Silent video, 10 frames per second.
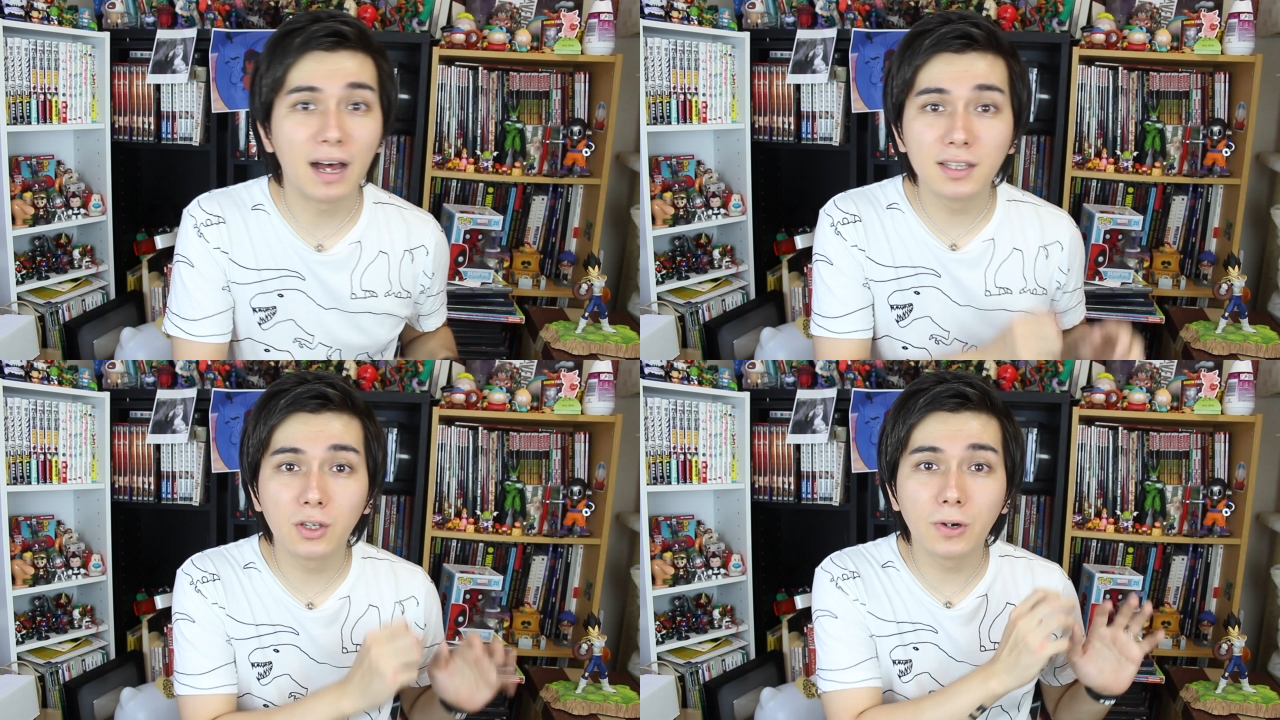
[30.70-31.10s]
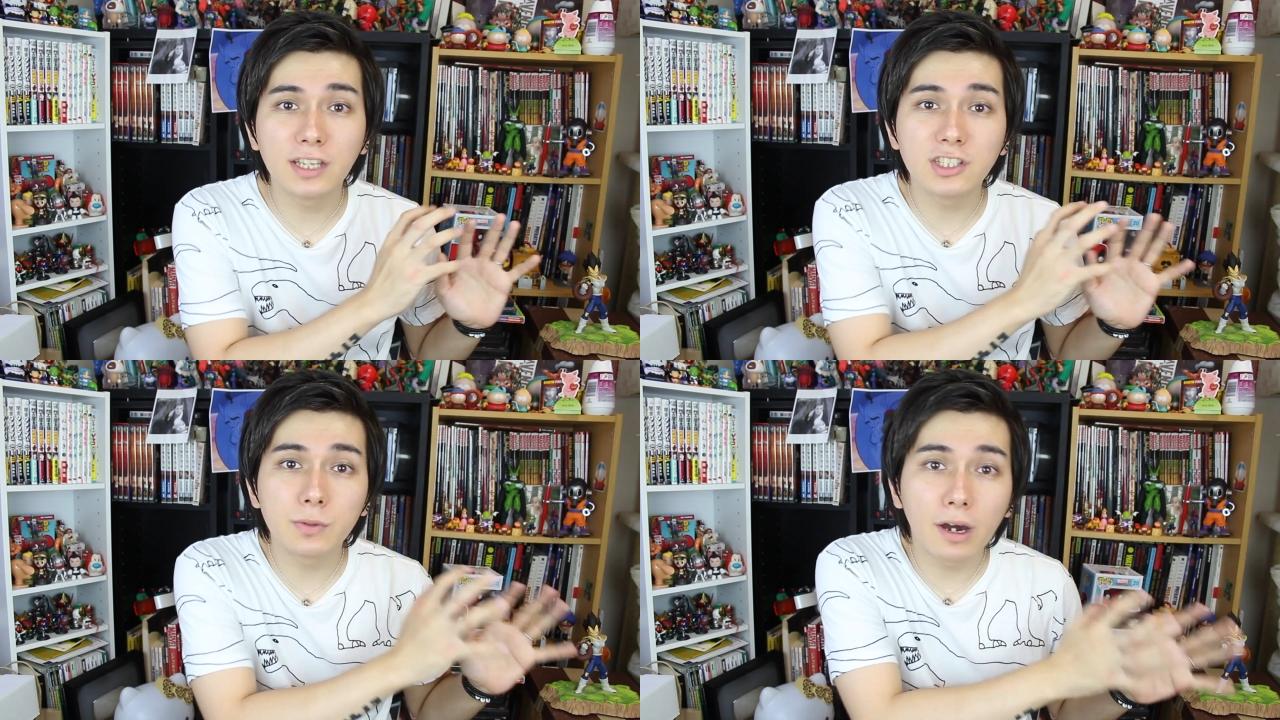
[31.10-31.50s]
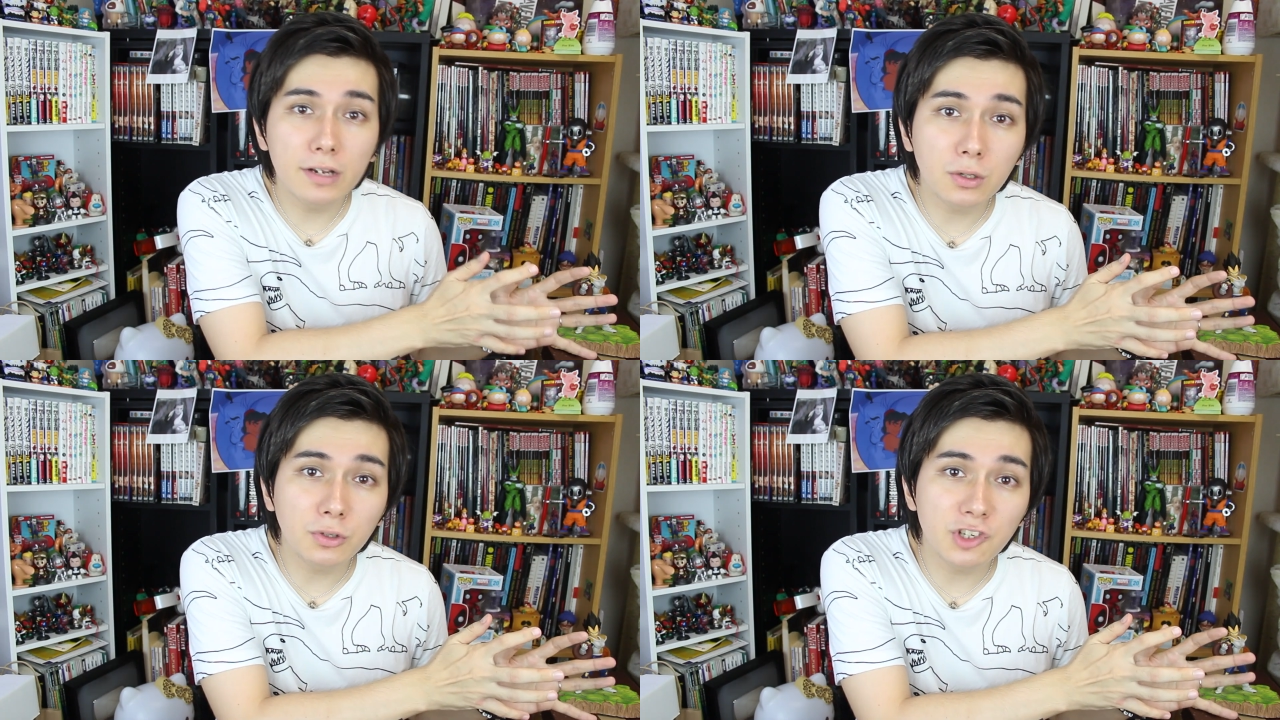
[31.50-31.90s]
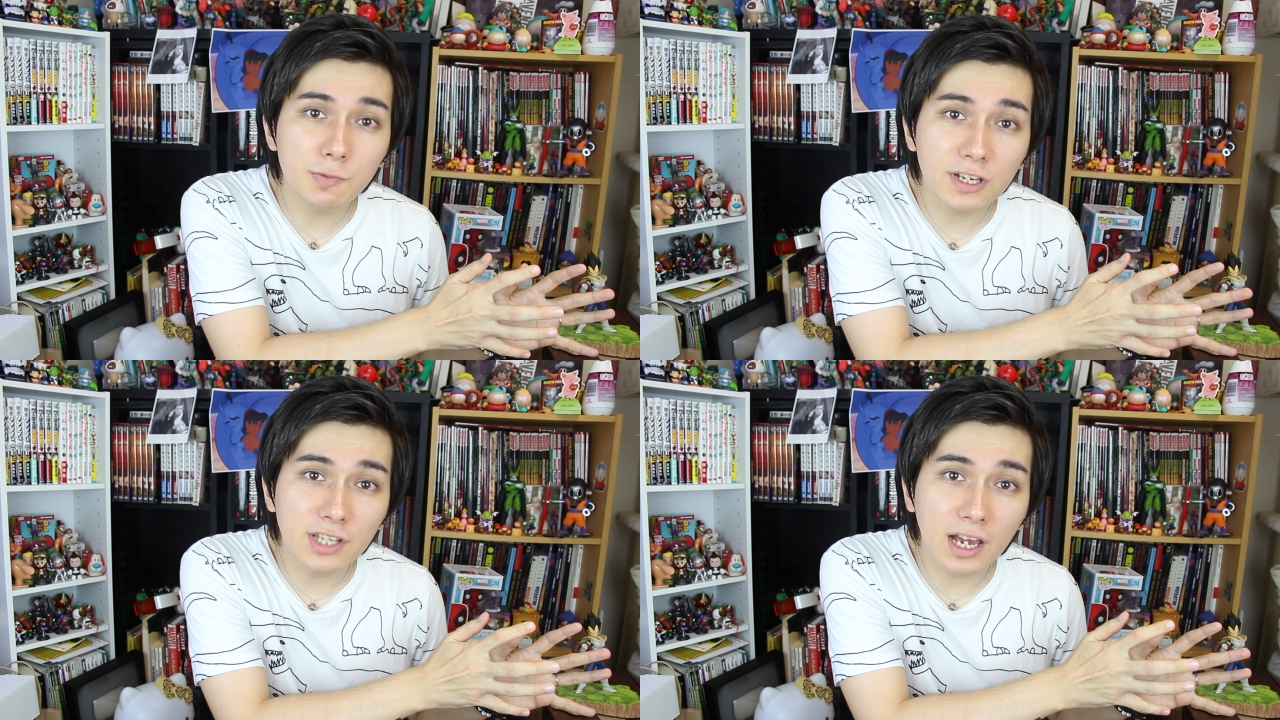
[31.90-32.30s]
バンドエイジ悪いこと
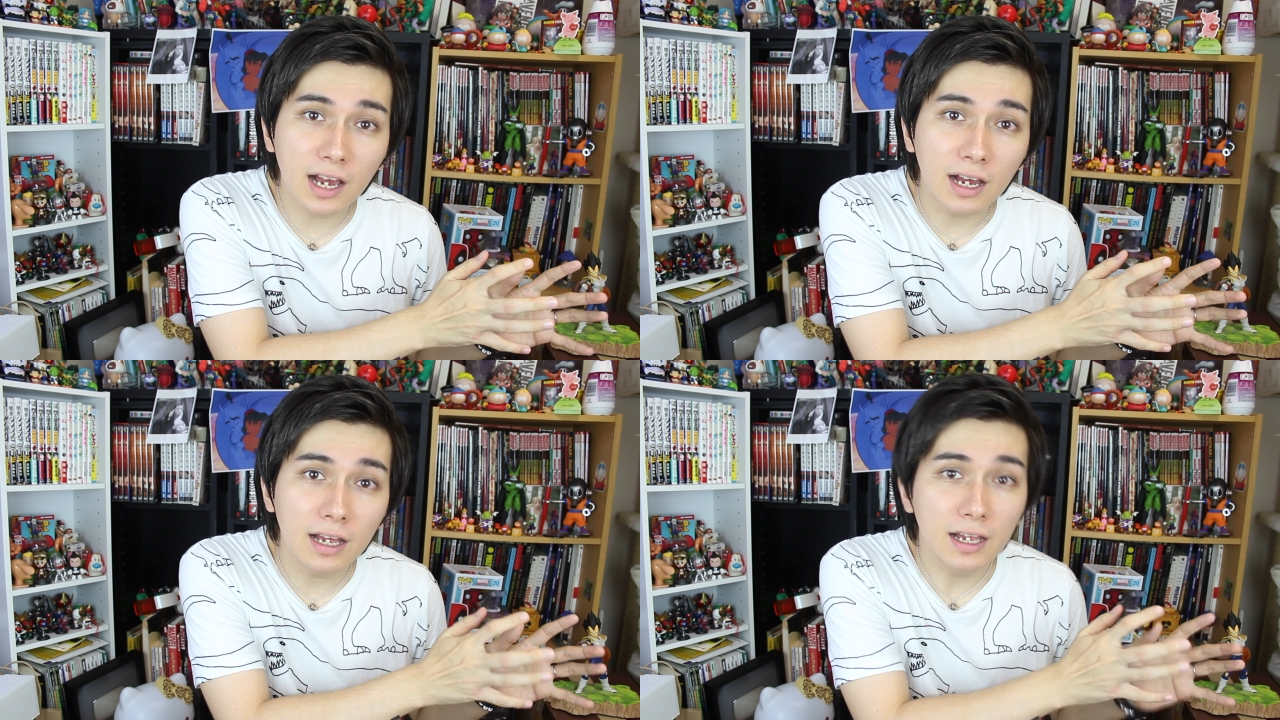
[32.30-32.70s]
しました。